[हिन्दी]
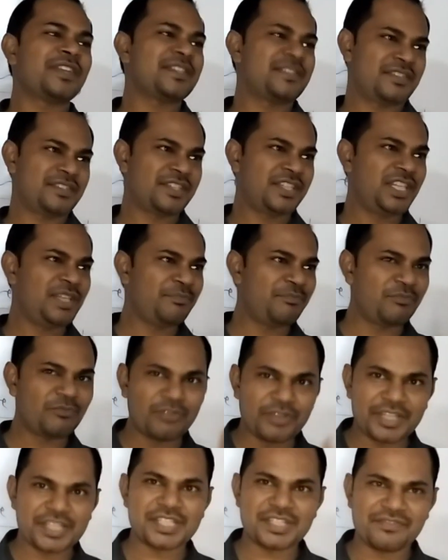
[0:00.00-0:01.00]
ऑनेस्ट
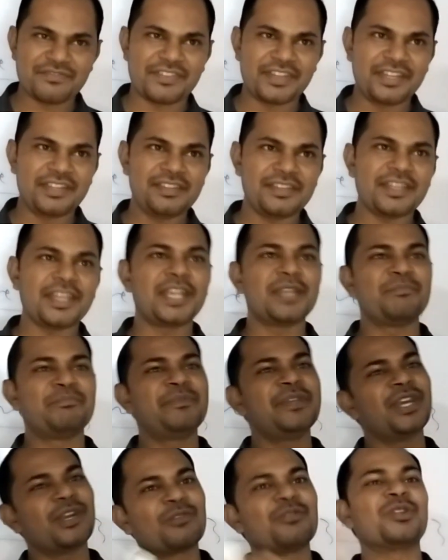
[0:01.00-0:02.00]
कीप ऑनेस्ट फ्रेंड
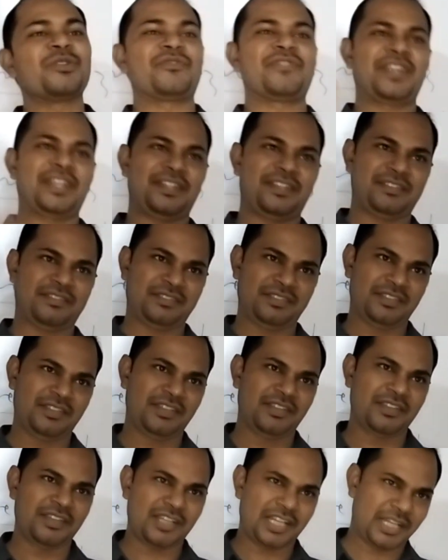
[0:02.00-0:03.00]
एंड बी अ गुड फ्रेंड
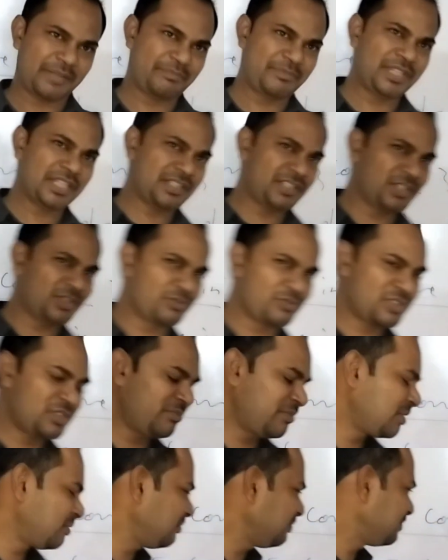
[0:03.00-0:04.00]
आप भी अच्छे
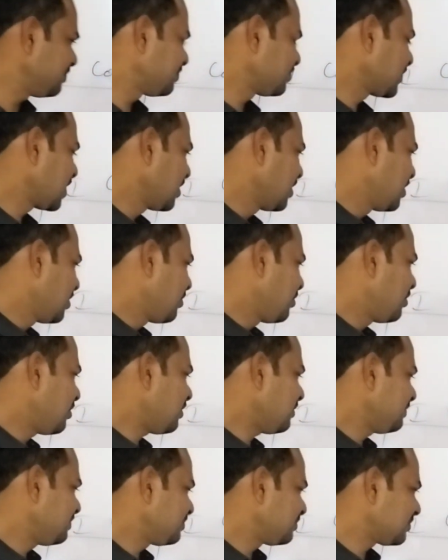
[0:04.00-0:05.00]
दोस्त बनो
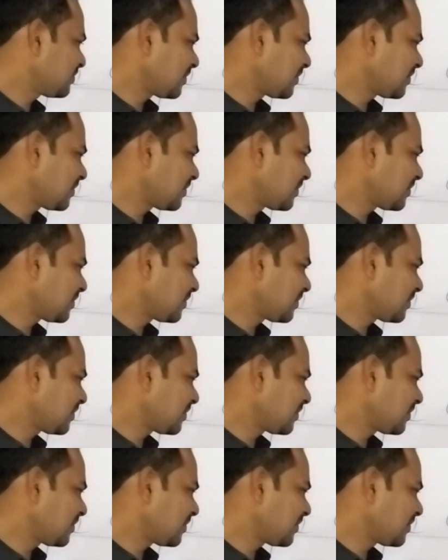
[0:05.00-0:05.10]
और